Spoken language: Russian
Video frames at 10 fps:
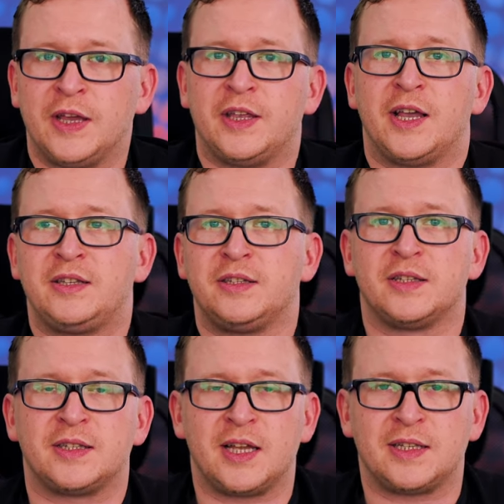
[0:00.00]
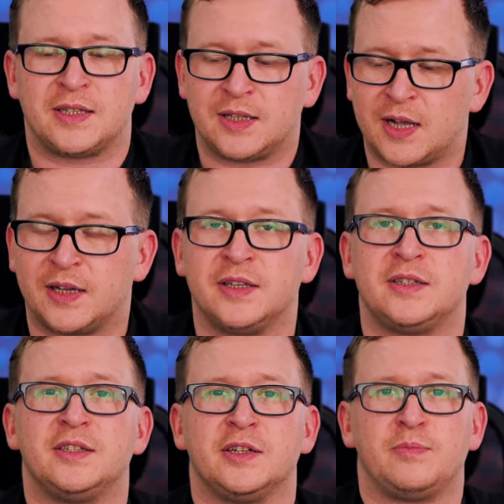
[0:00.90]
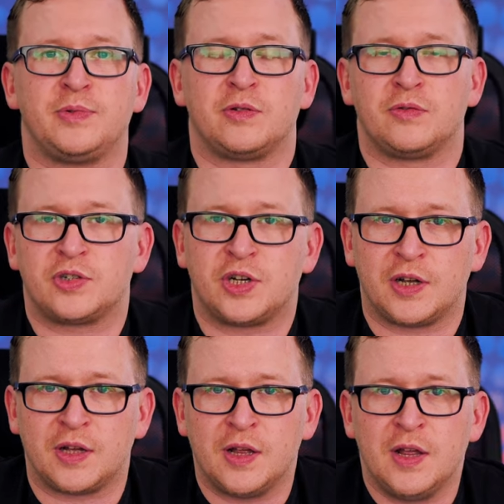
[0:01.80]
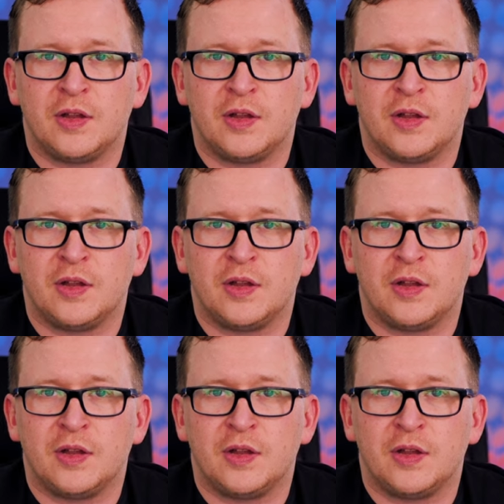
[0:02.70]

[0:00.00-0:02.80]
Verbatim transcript: и ни один из нас так и не сделал первого шага,